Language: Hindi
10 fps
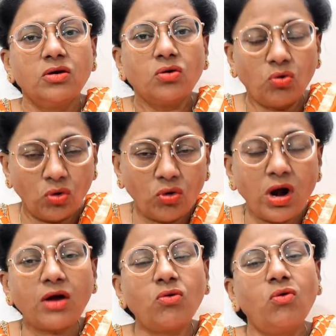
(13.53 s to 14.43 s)
कोरोना
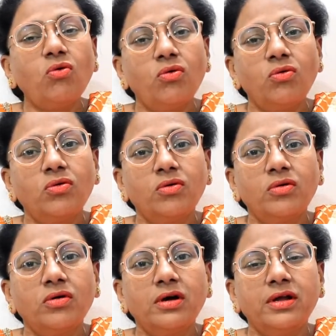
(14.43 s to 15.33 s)
को
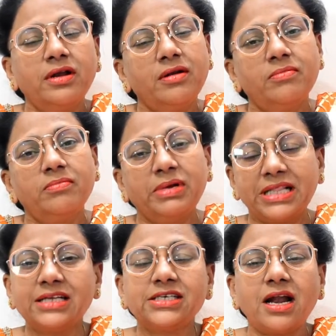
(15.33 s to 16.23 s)
पता
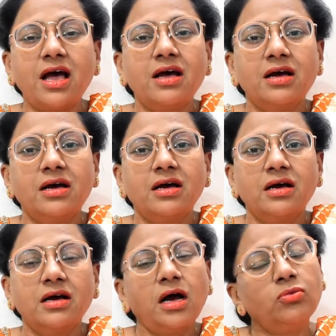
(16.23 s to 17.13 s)
चला
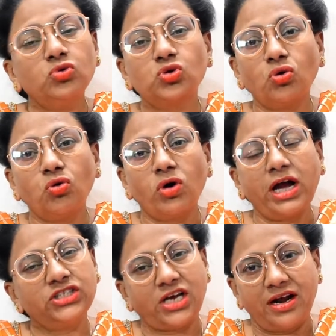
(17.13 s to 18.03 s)
अब उसको होगा
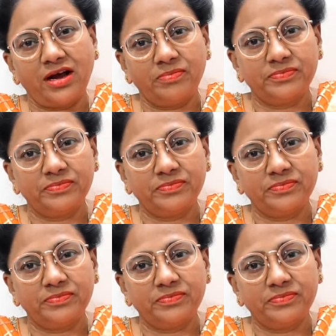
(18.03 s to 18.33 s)
जाना